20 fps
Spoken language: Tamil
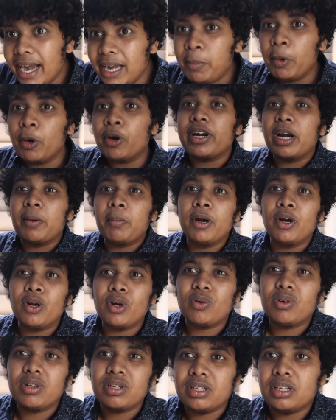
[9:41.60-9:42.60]
எயிட் பிட் டென்
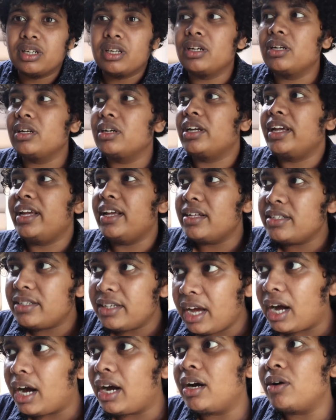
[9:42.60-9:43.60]
பிட்டுக்கும் வந்து
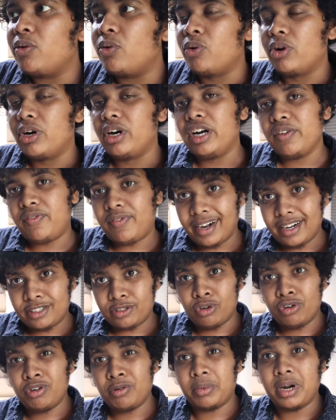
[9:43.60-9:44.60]
ஈஸியாக ஒரு
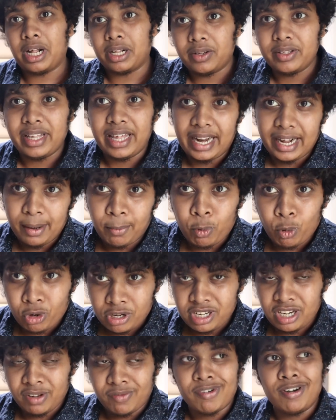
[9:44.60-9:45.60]
டிஃப்ரென்ஸ் சொல்லணும்னா அதாவது எனக்கு
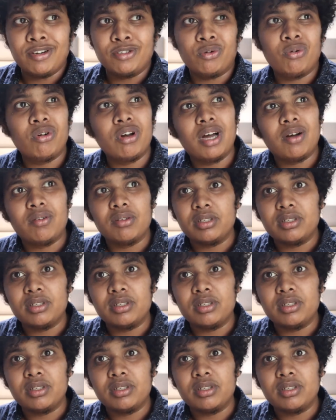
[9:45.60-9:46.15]
புரிஞ்ச டிஃப்ரென்ஸ் சொல்லணும்னா